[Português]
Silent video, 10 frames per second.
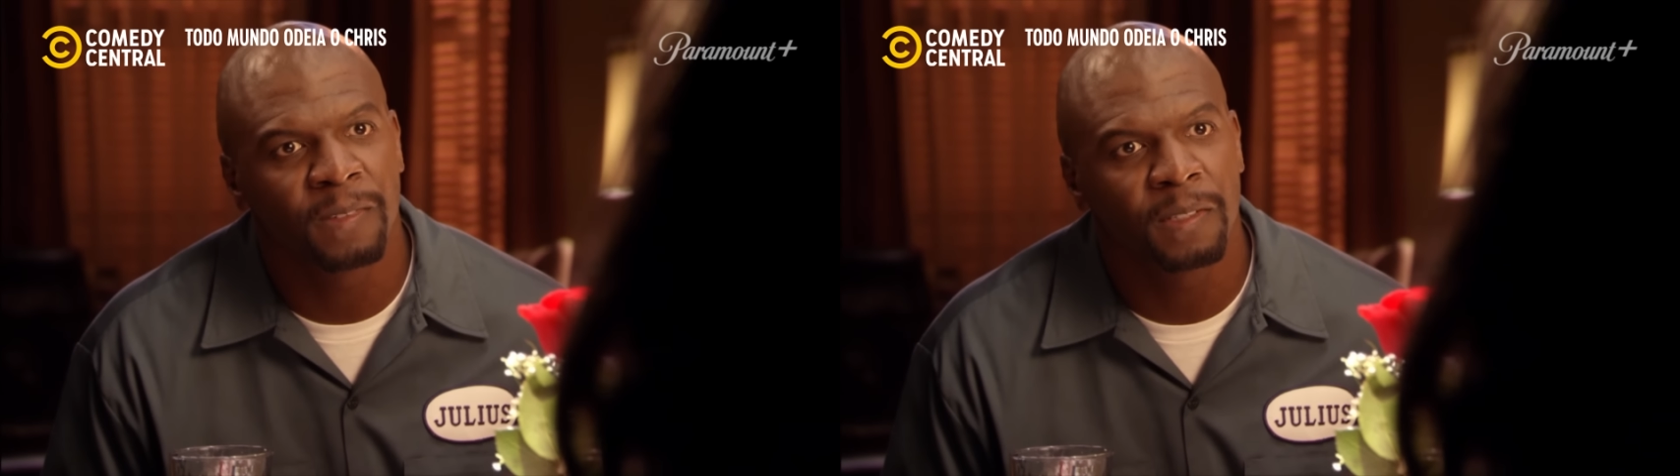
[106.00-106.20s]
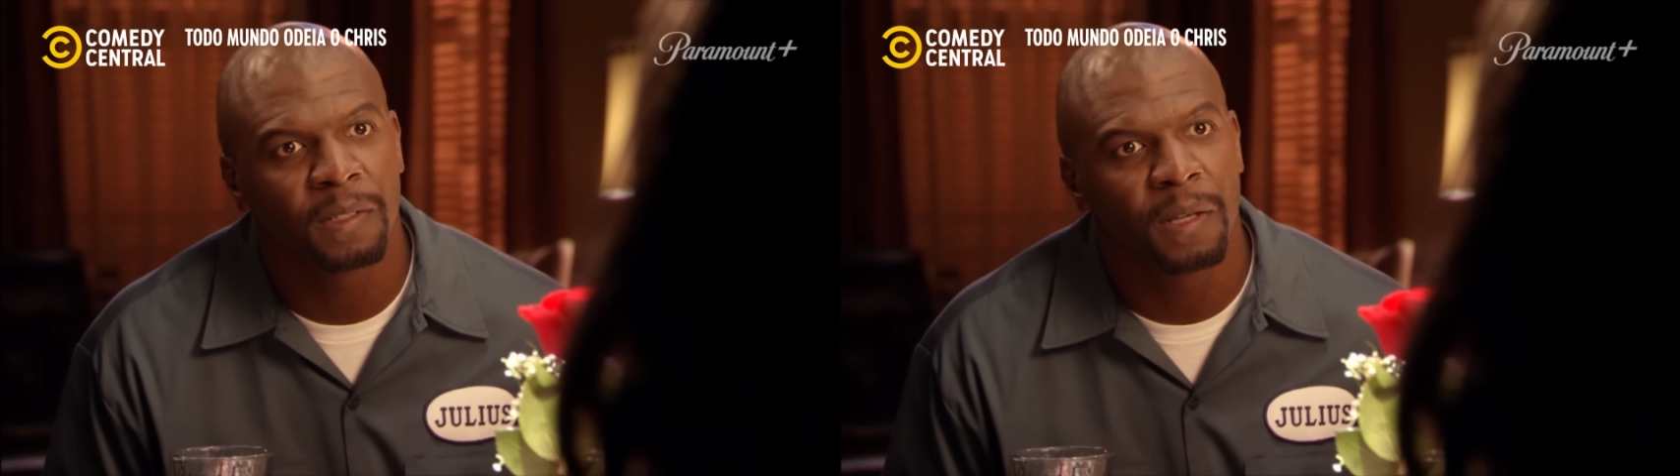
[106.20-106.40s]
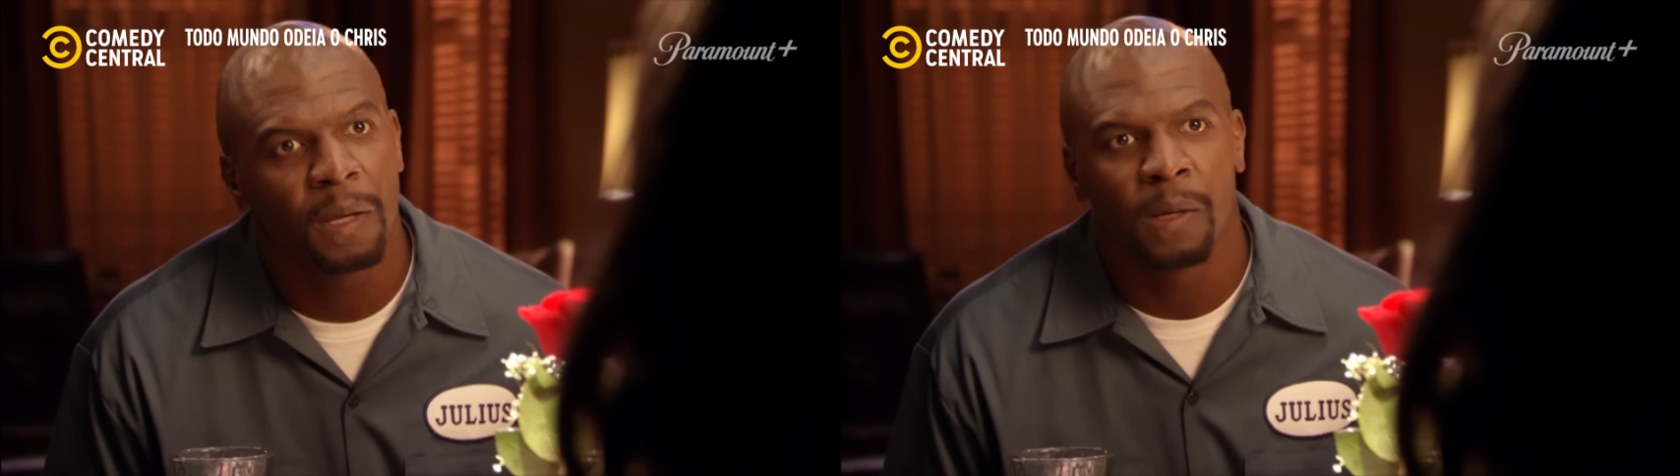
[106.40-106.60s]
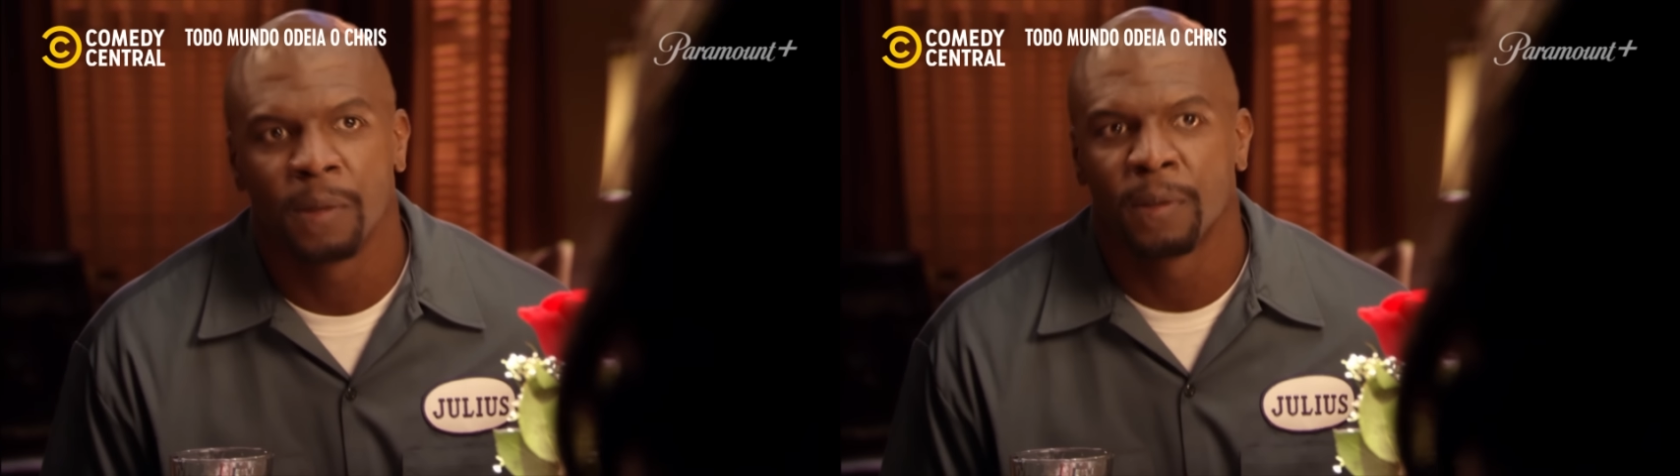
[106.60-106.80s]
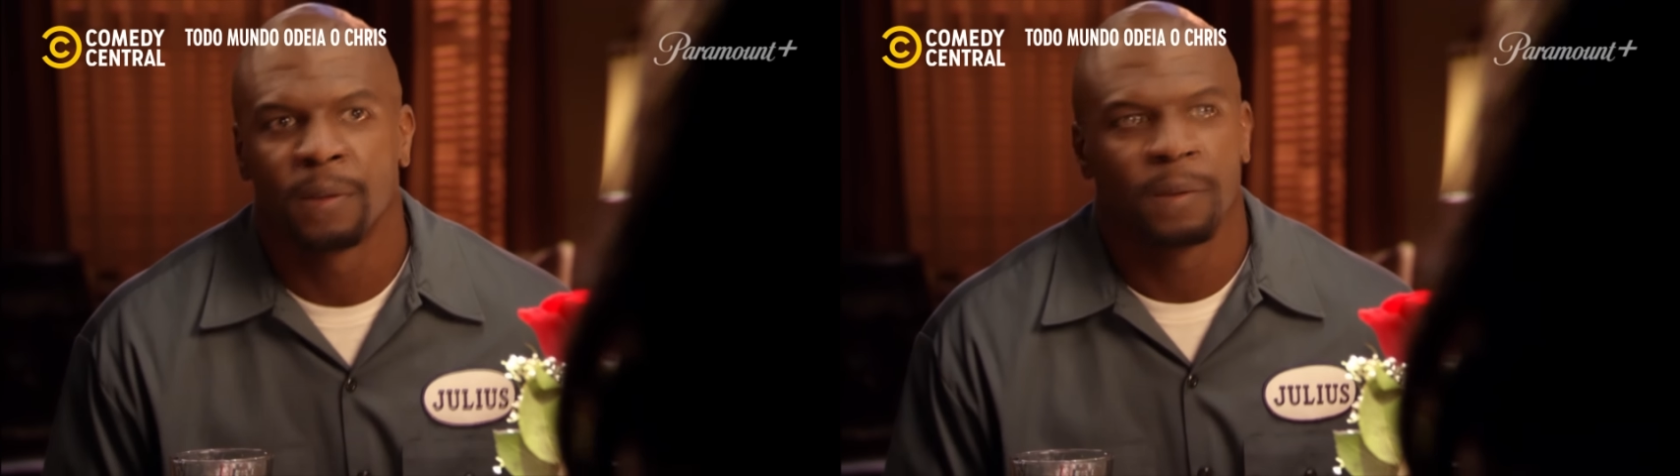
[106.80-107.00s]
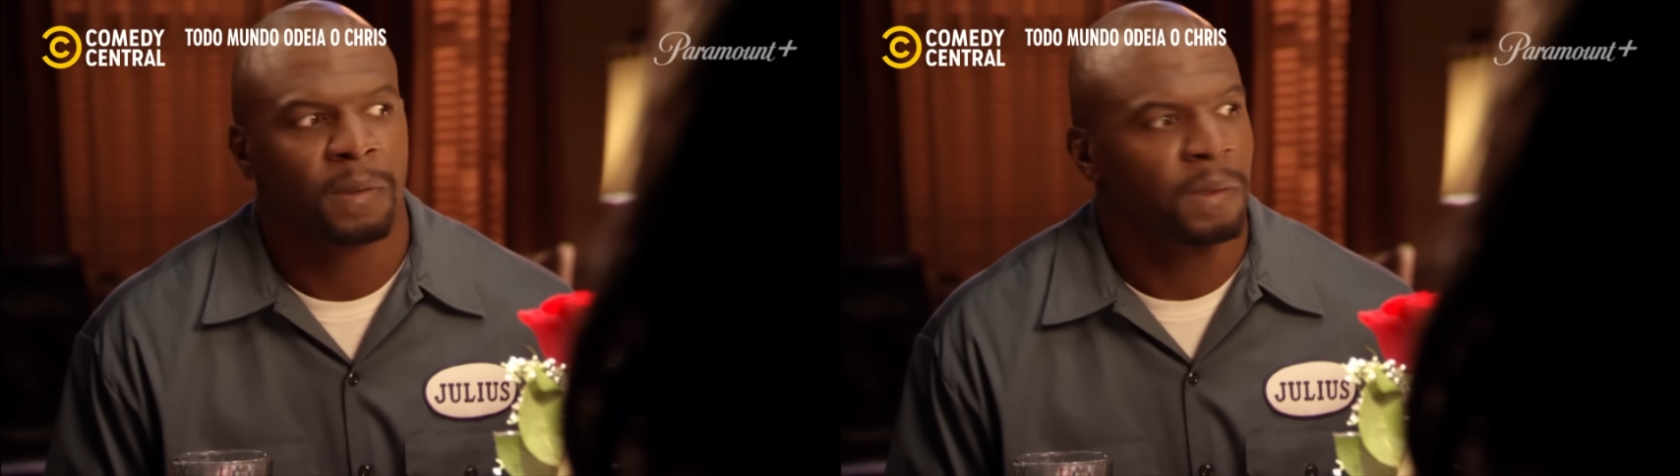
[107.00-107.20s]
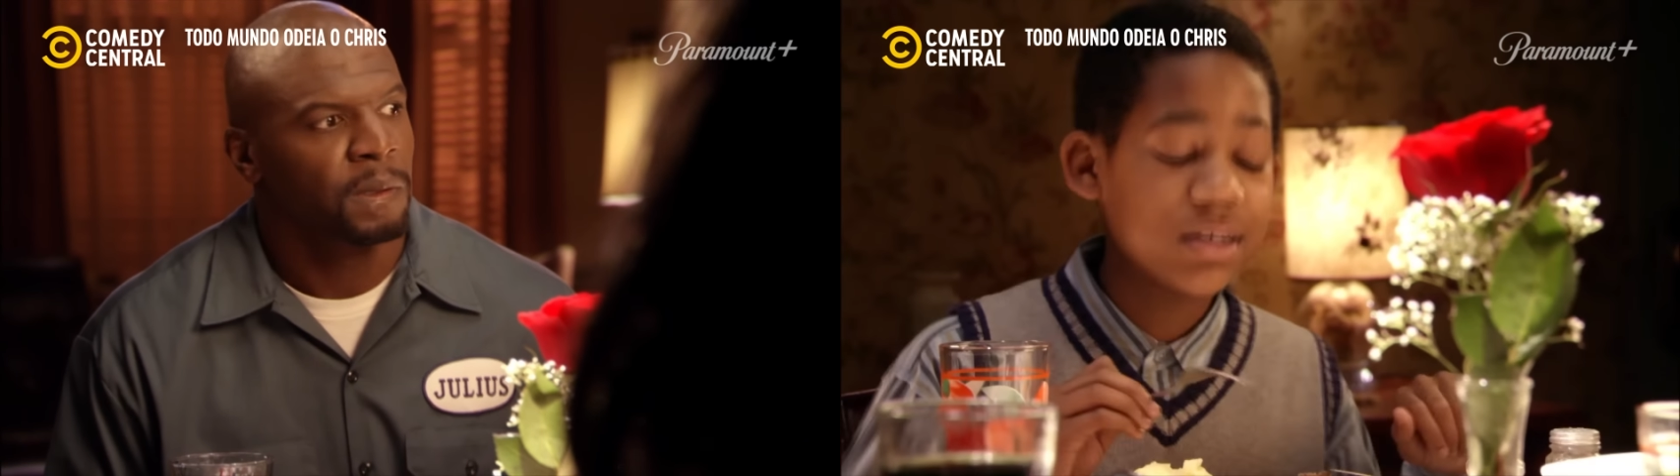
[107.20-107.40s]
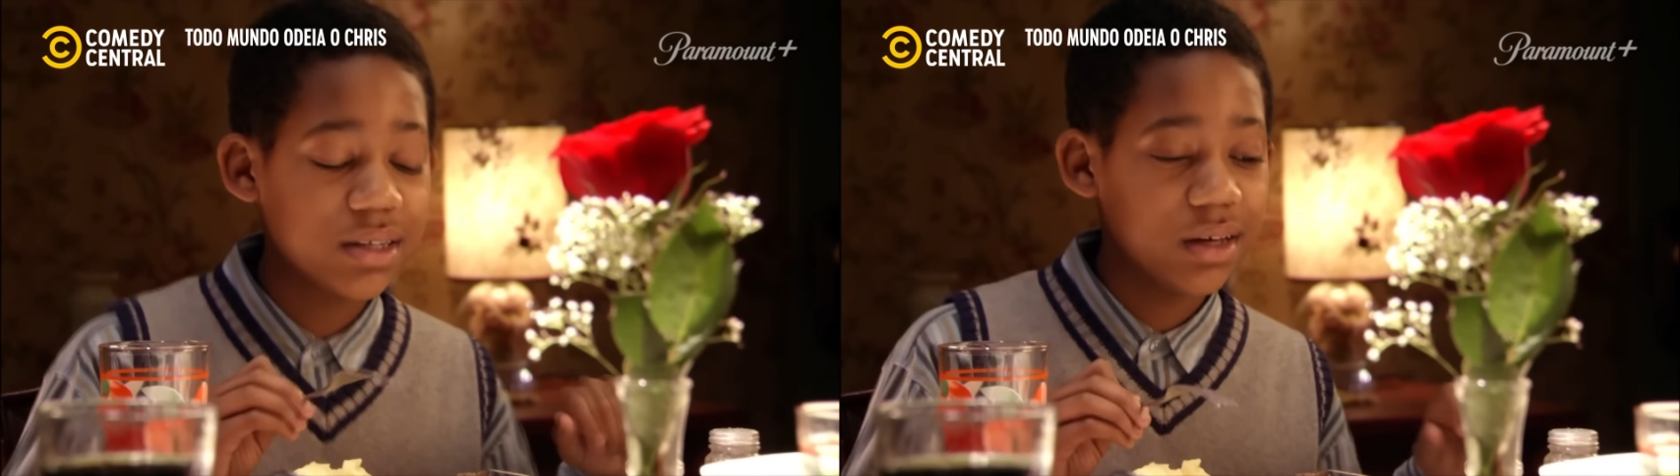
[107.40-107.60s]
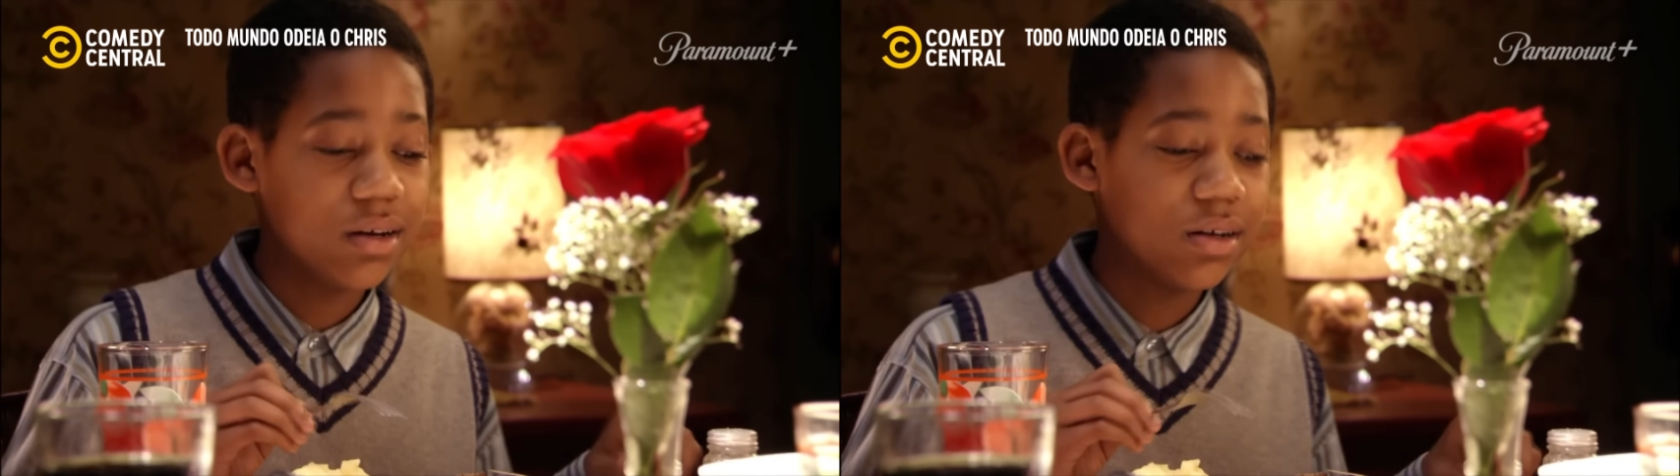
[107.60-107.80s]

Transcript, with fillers: Eu queria um cartão do dia dos namorados